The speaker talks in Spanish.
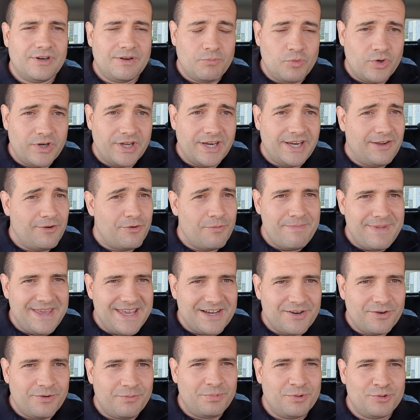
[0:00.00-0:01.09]
la mujer y con mi
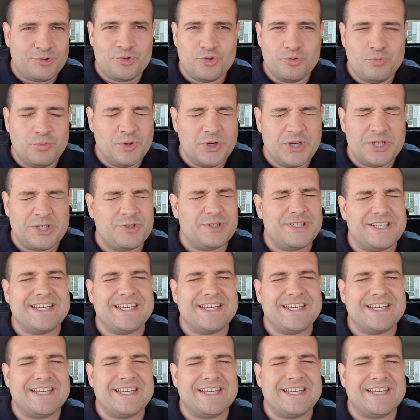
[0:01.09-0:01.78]
hijo, por supuesto.